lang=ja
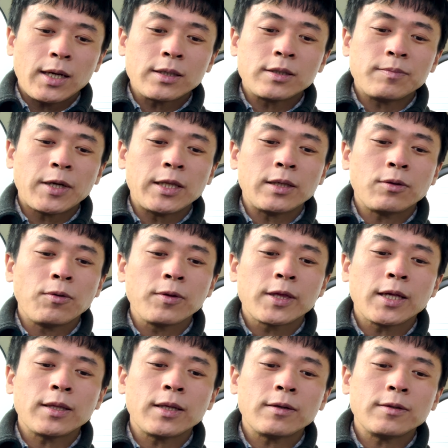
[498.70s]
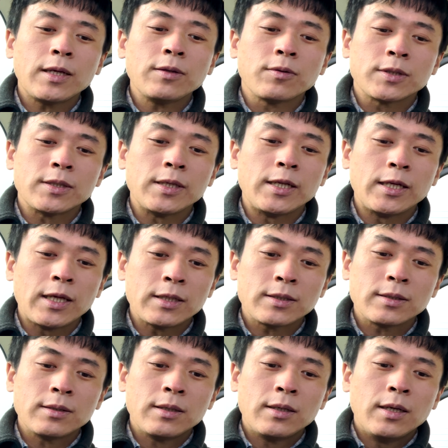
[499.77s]
あくまで当チャンネルでの推理で
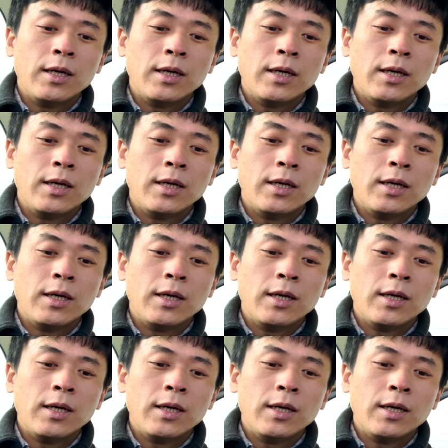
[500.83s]
す